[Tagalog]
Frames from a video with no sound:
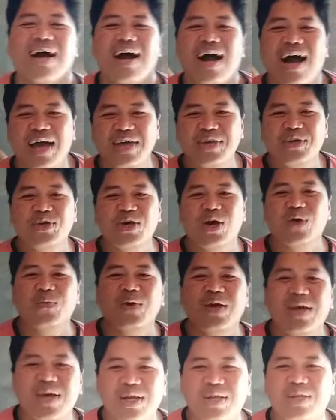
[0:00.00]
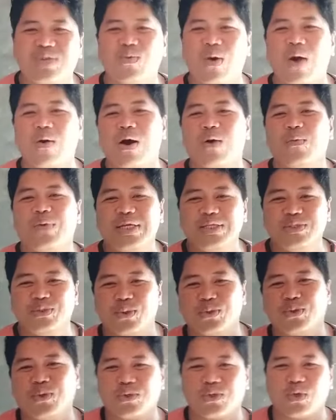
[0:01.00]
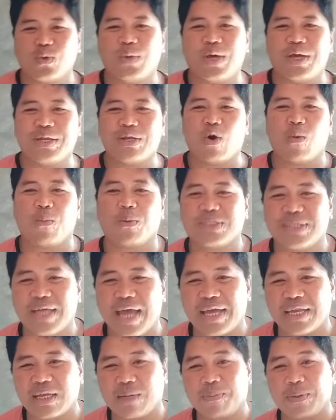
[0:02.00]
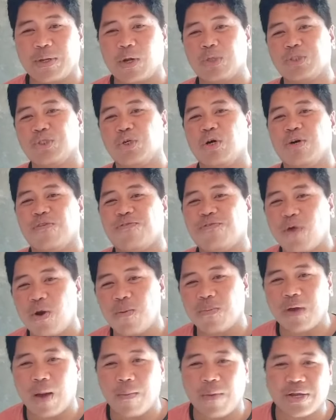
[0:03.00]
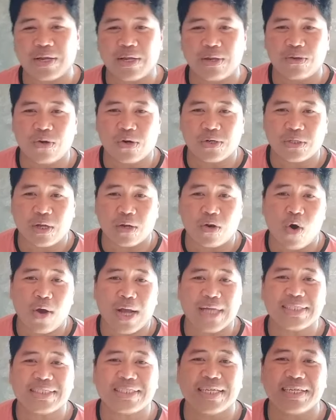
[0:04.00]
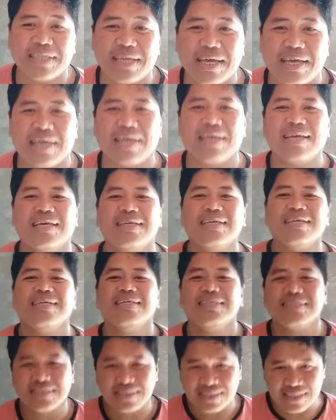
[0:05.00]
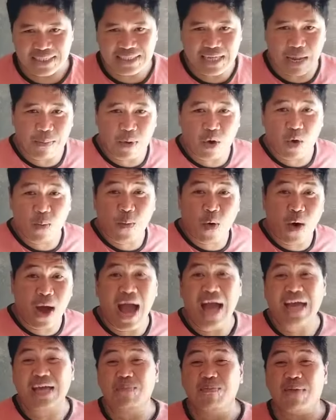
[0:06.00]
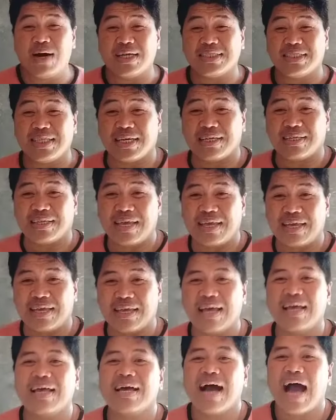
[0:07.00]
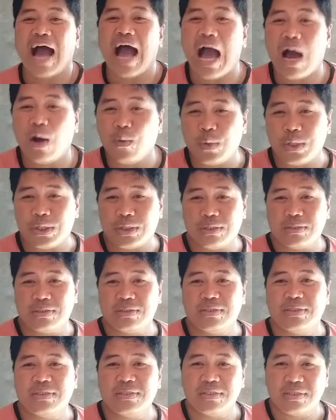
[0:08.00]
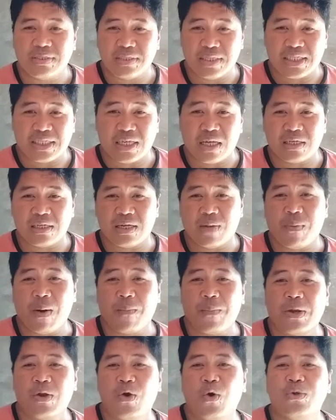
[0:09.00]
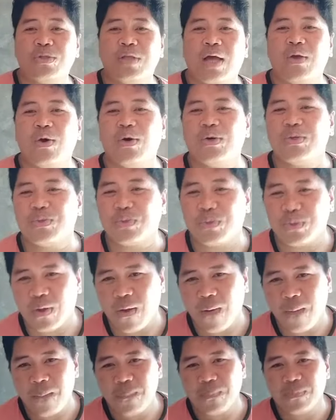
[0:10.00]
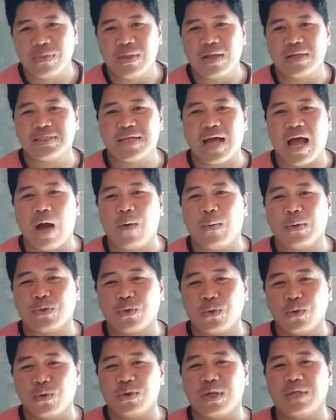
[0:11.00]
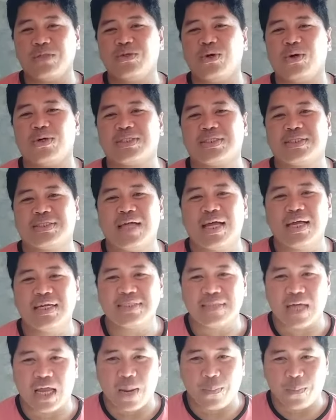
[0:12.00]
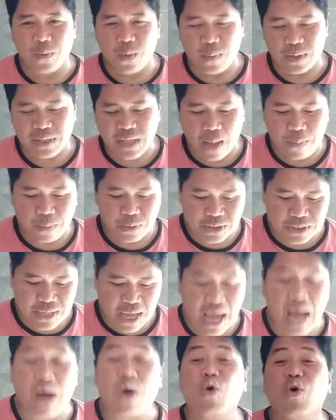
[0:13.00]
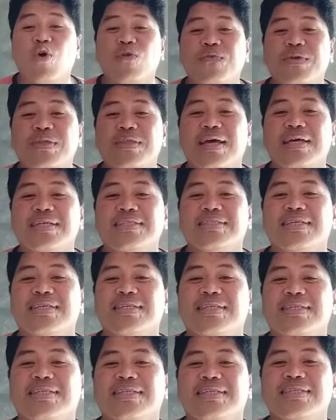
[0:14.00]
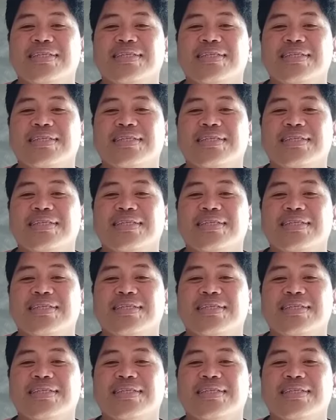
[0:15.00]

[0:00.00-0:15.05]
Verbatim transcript: Hi Kuya Will, wawawing tutok tuwin. Ako po si Eric Pirocho from Camarin, North Caloocan City. Kasama ko po ang aking mga chikiting, aawit na sa napapanahon ngayon. Nasa awat tulong ng Diyos. Sana po matapos na ang COVID-19.